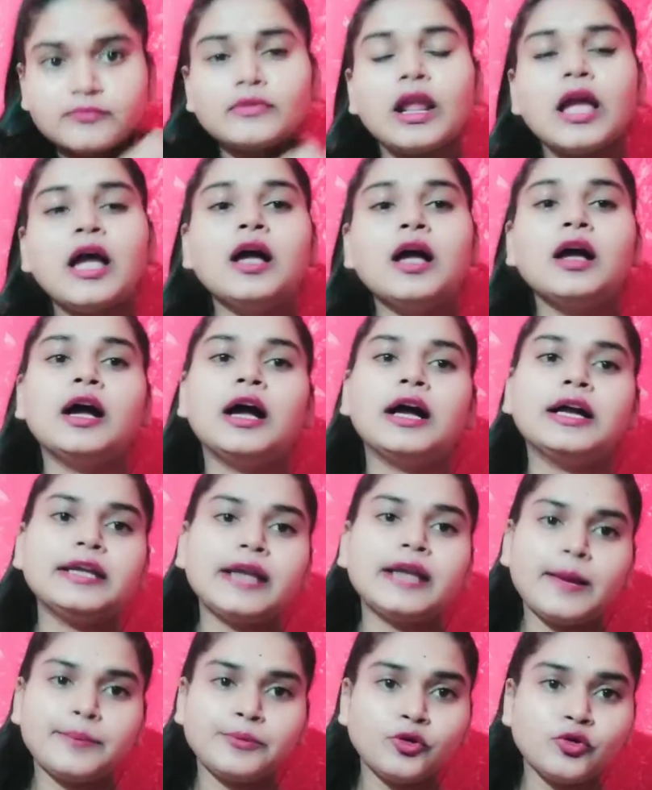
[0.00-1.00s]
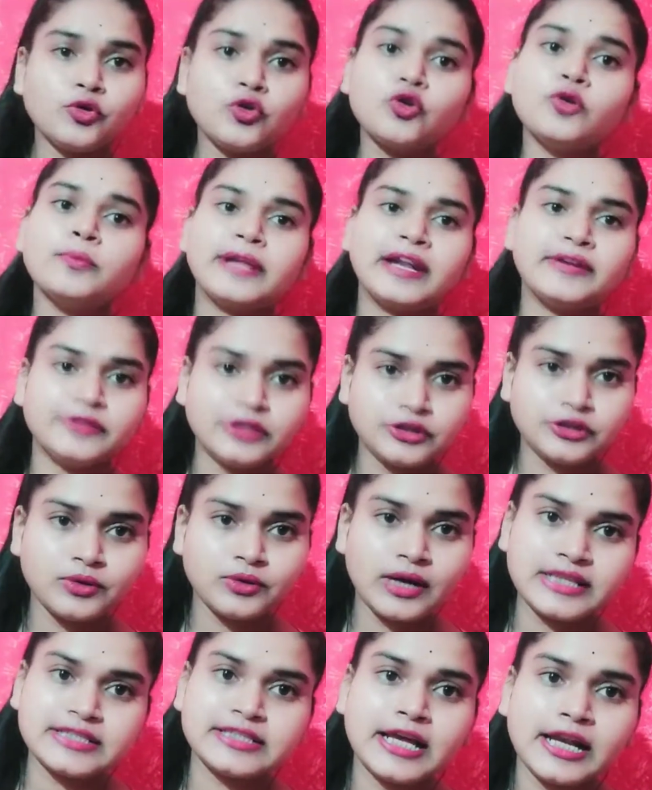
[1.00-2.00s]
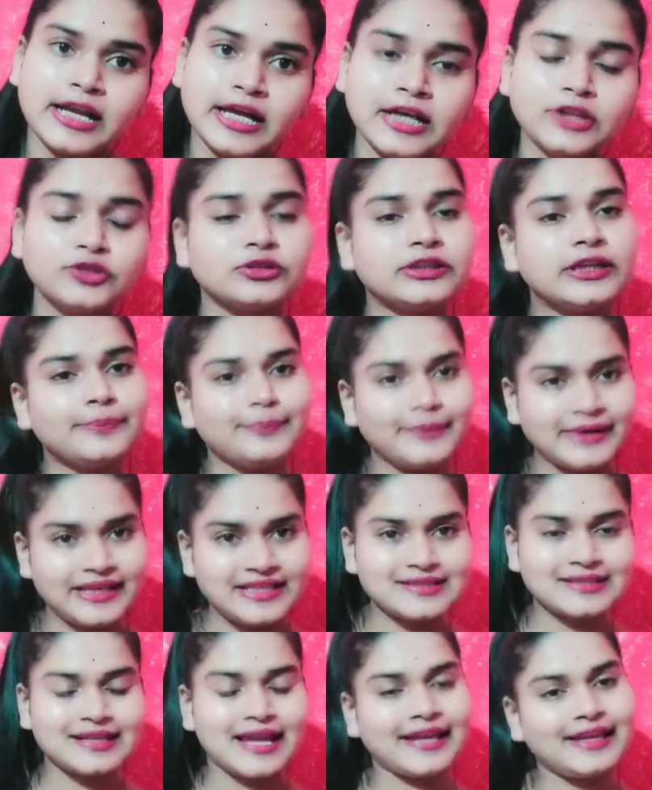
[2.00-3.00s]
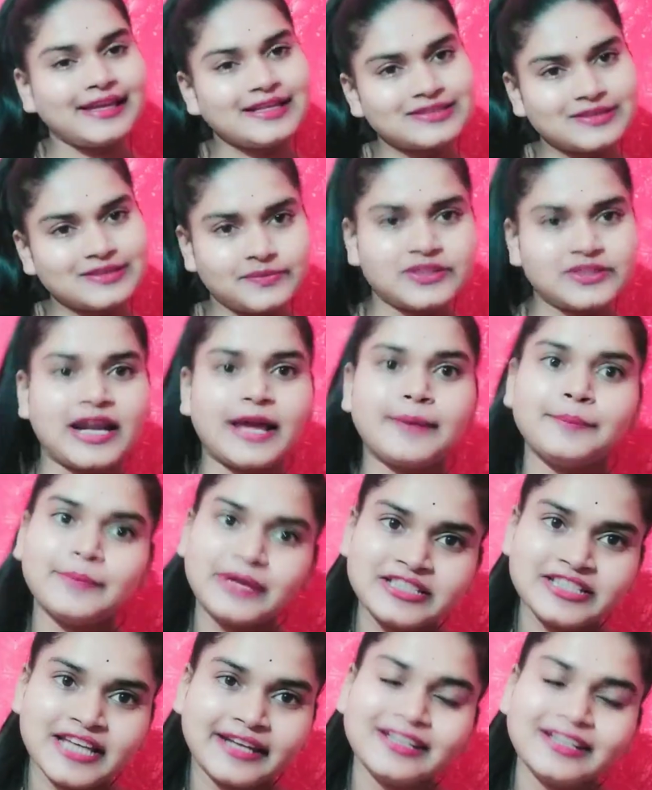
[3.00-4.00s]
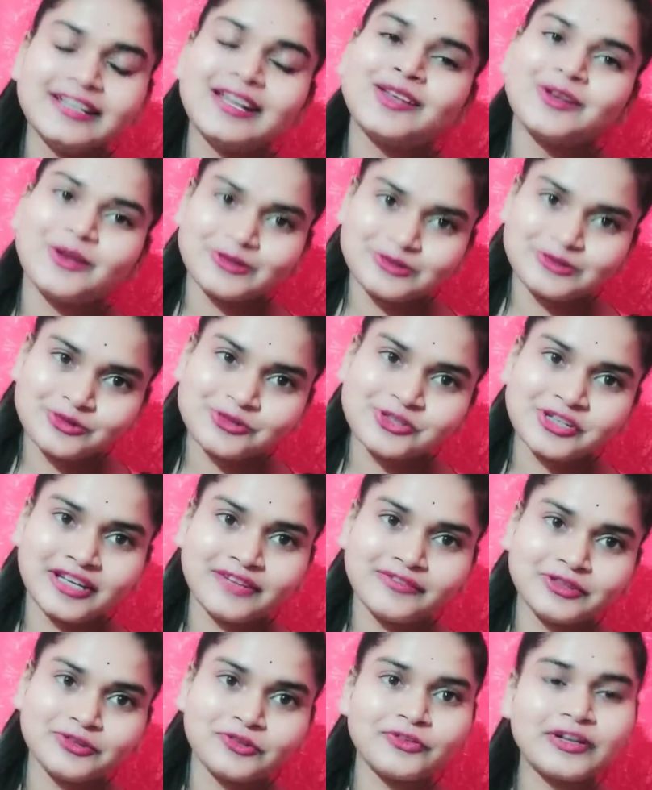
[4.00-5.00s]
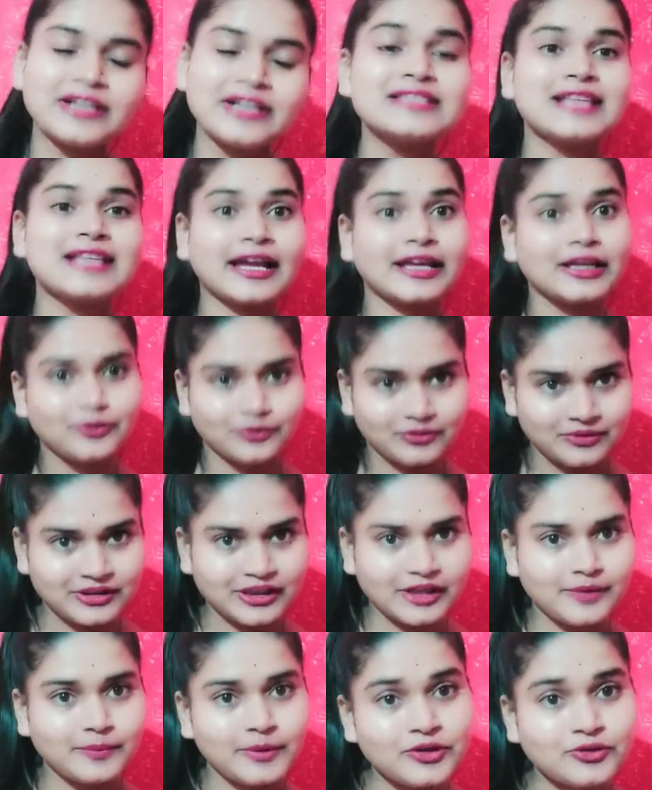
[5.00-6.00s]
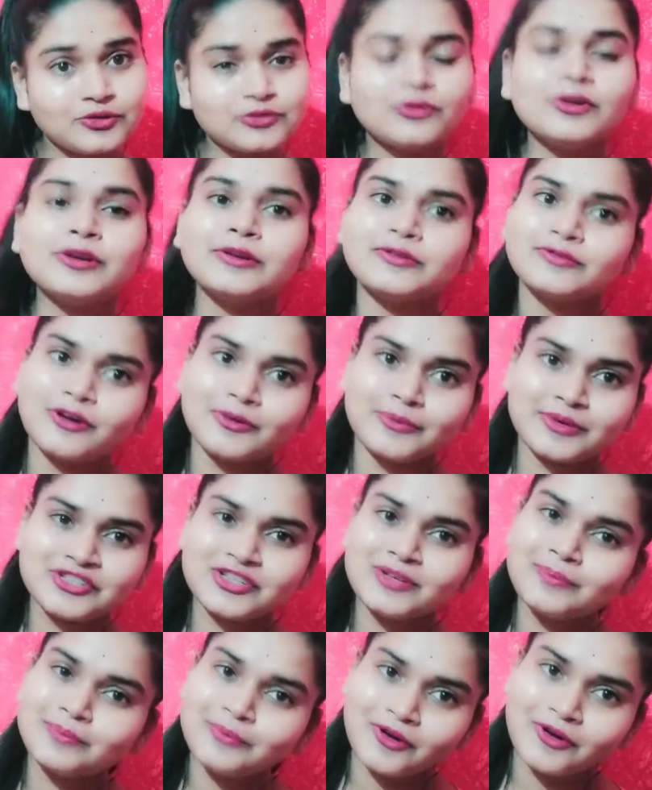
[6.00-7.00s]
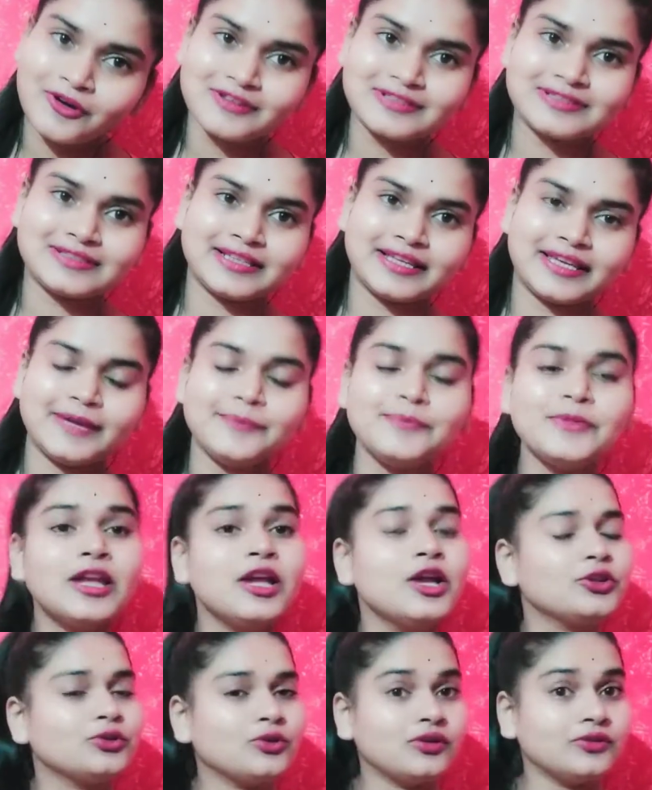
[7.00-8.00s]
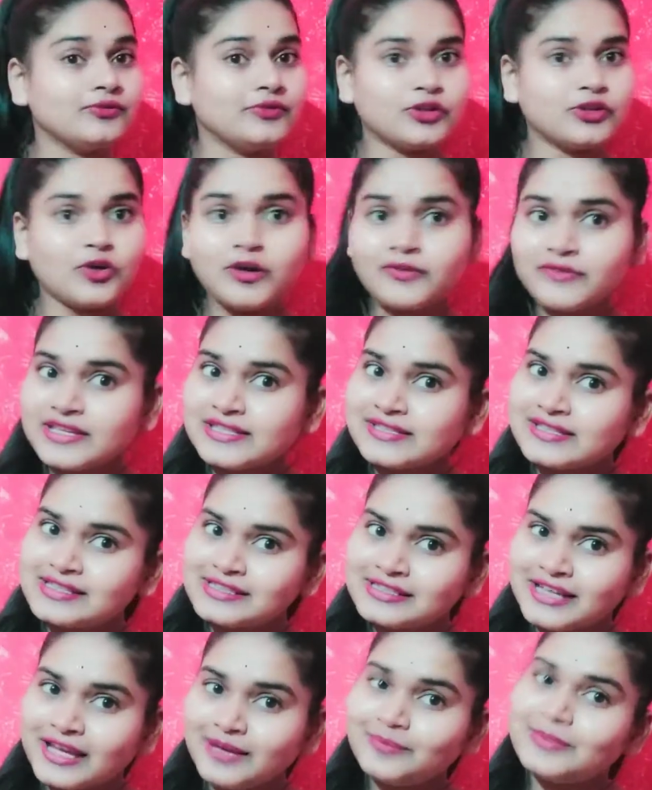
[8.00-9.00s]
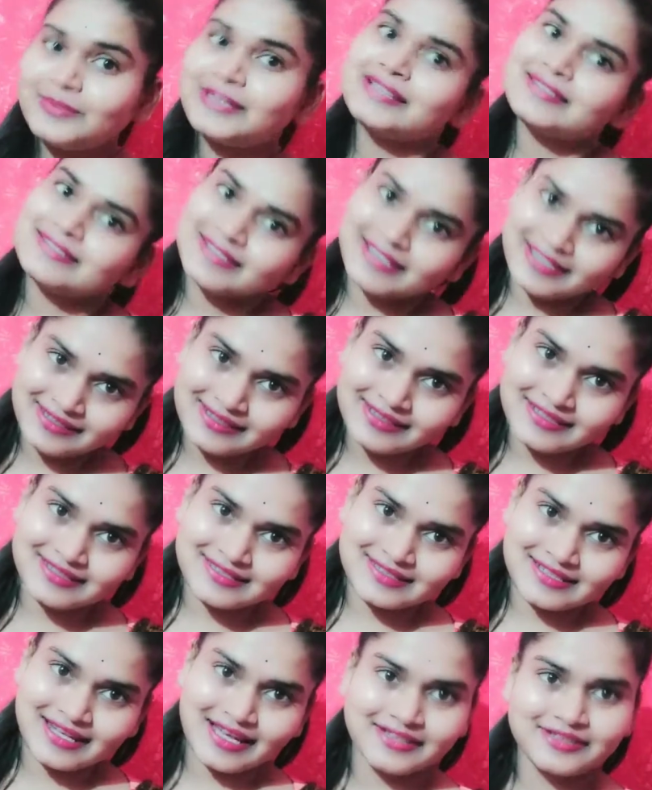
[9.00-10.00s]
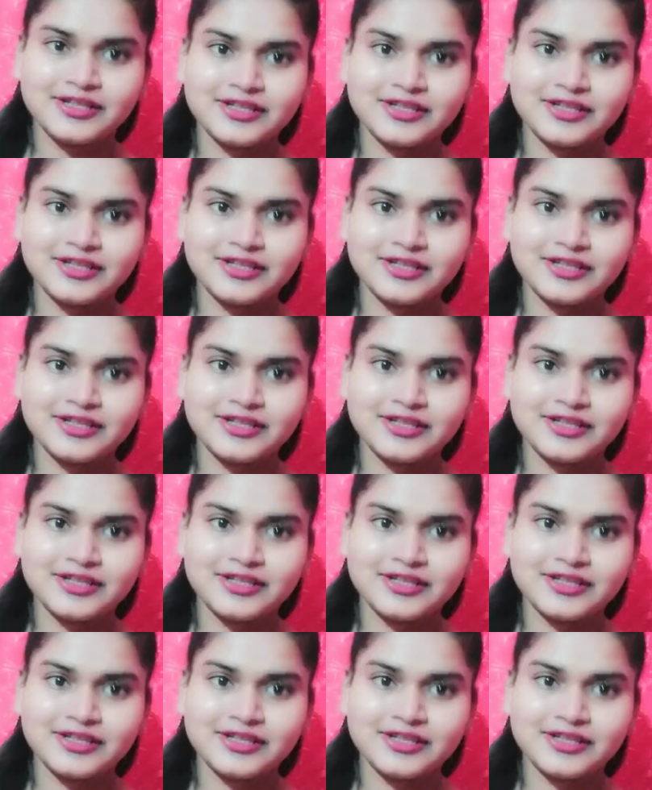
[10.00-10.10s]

अगर आप लोगों को मेरा वीडियो अच्छा लगा तो देन प्लीज़ लाइक एंड सब्सक्राइब माई चैनल एंड ऑल्सो शेयर विथ योर फ्रेंड्स ताकि उन तक भी यूजफुल इन्फॉर्मेशन पहुंच सके तो विदाउट वेस्टिंग टाइम लेट्स गेट स्टार्ट